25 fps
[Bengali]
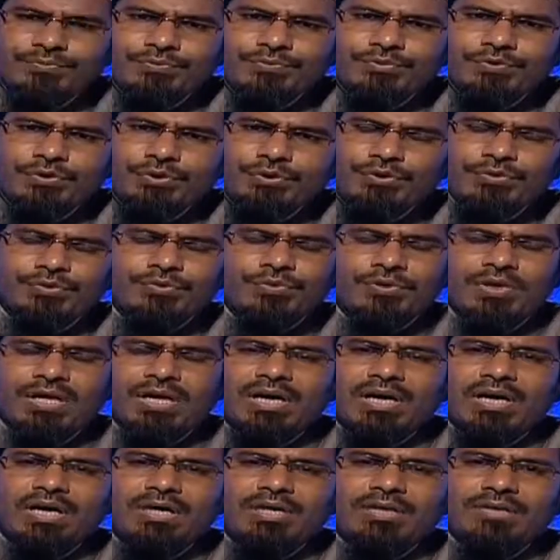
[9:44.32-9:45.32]
তৈরি
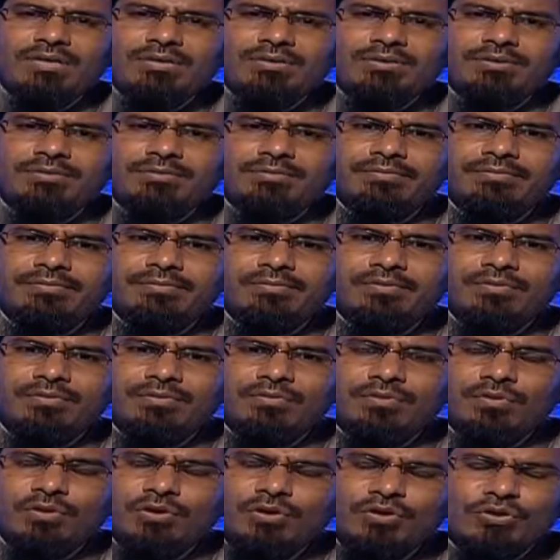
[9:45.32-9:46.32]
করা
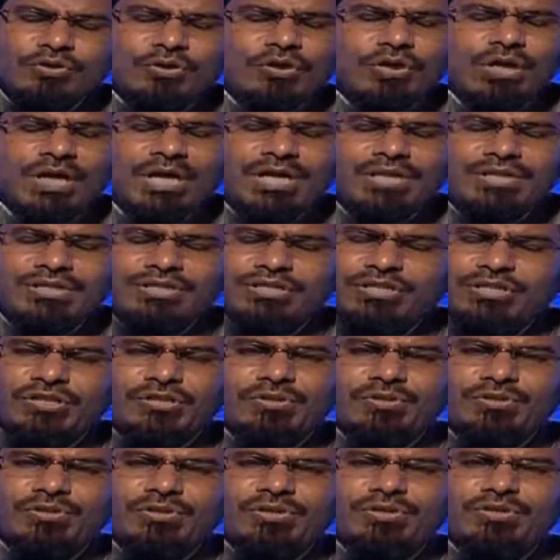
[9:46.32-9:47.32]
গ্রহণ করা
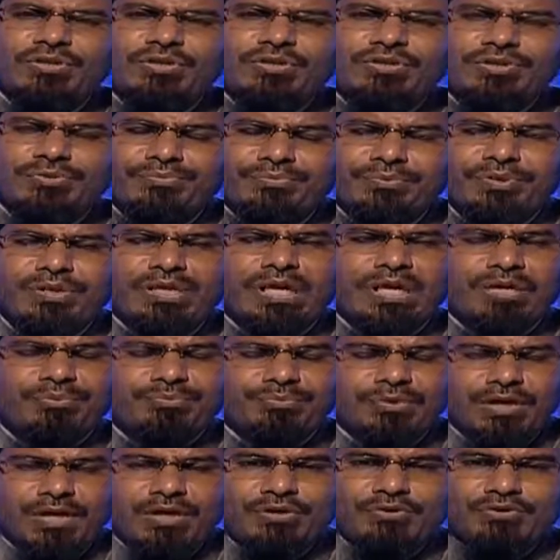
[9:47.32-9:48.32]
নিষিদ্ধ সেগুলি সম্পর্কে
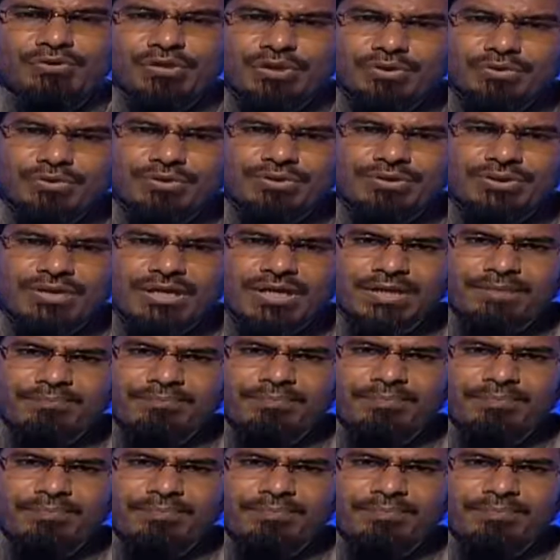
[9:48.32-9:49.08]
আমরা আলোচনা করছিলাম